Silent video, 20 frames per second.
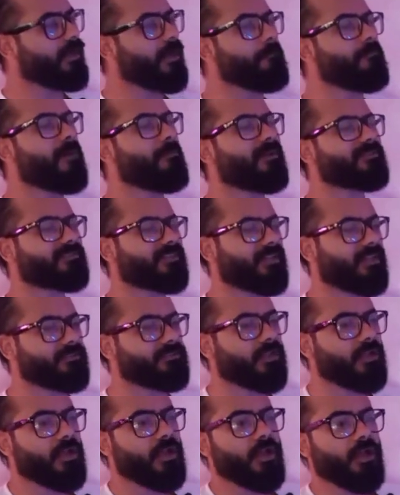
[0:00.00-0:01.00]
لما
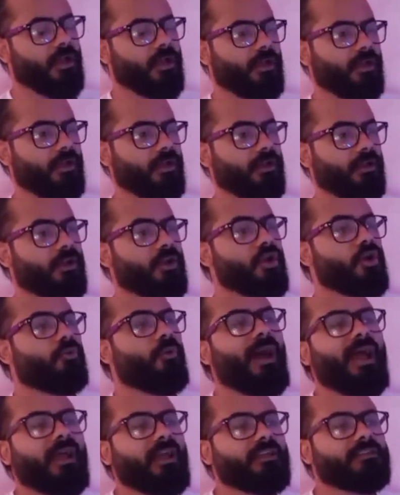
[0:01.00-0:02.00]
مثلا آه، آه،
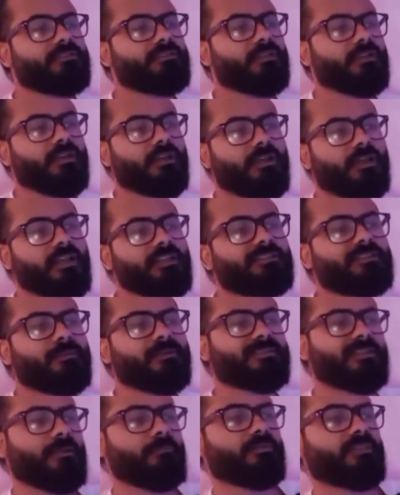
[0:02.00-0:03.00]
واحد آه، انت
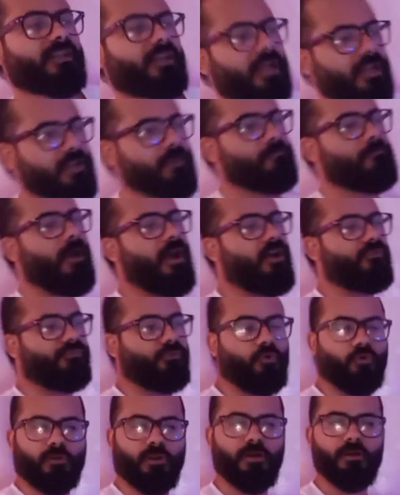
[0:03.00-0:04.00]
مثلا بتتكلم معاه
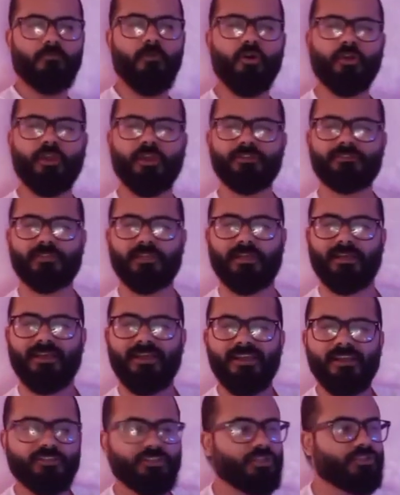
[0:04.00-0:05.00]
في كوره ممكن
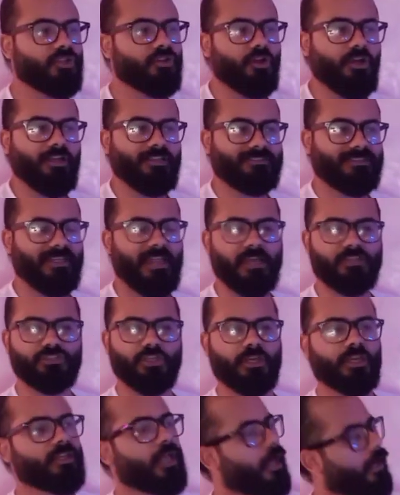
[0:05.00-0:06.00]
تدي له حته
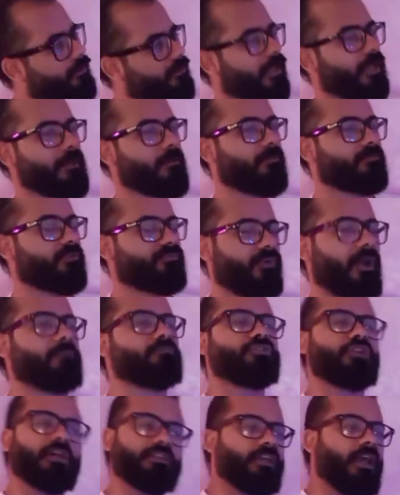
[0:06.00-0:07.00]
نكشه كده يا دي اللي ما
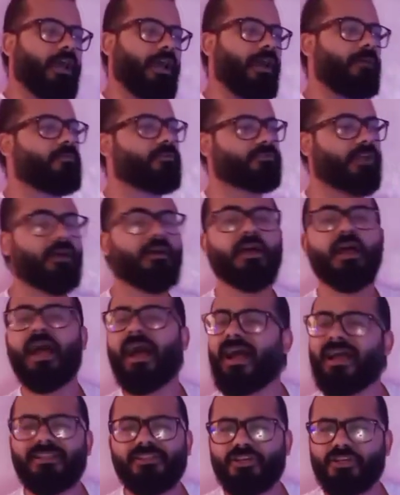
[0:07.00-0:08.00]
بتفهمش يا دي يا غبي مش عارف
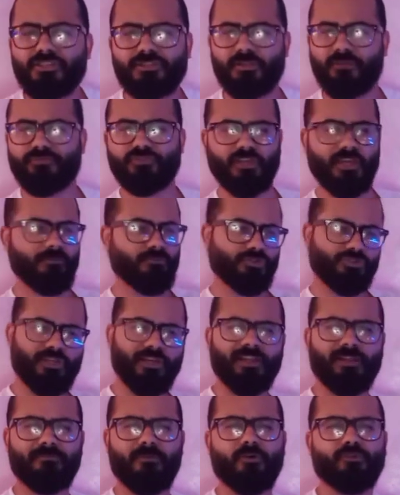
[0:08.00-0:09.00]
عادي قشطه مفيش اي
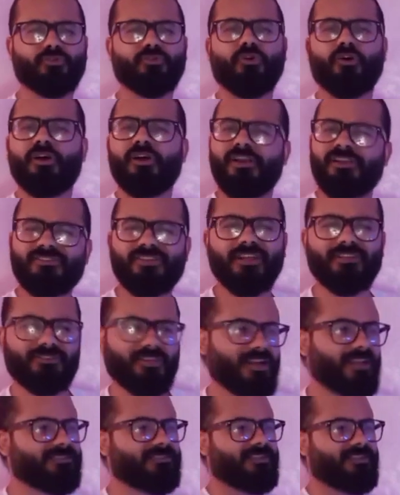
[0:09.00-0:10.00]
مشكله الموضوع
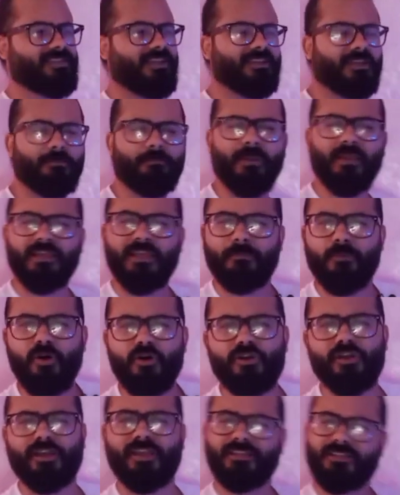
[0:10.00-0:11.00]
صد رد زي البينج
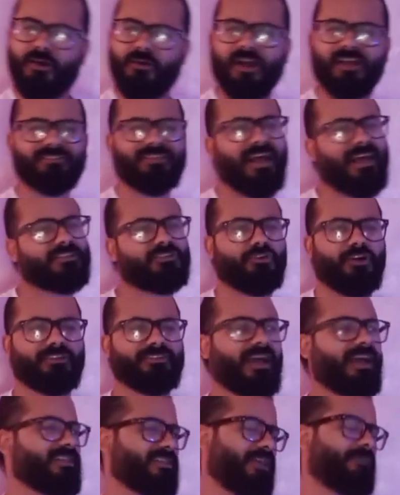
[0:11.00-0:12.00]
بونج كده واحده عندي
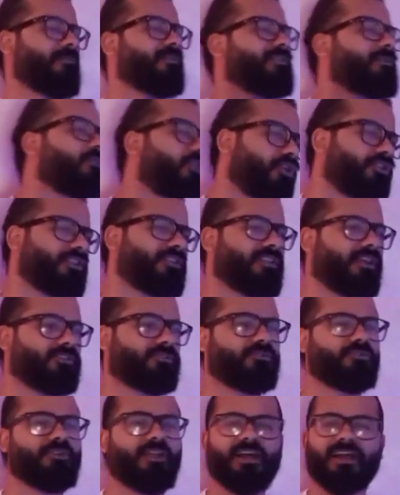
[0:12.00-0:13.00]
واحده عندك ما انت ممكن
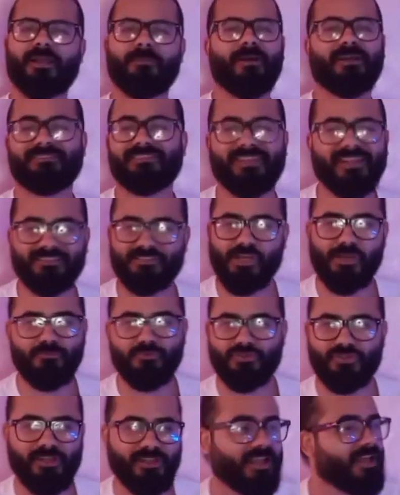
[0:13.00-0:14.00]
تطلع تقول حاجه ما عندناش
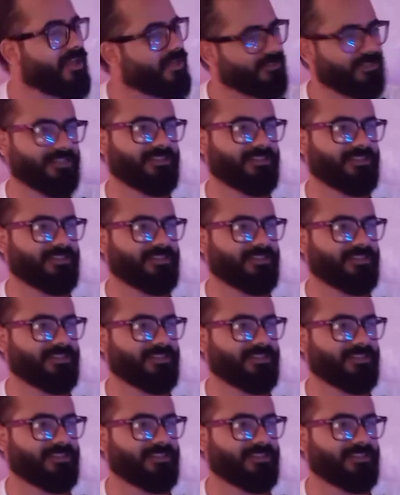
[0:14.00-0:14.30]
اي مشكله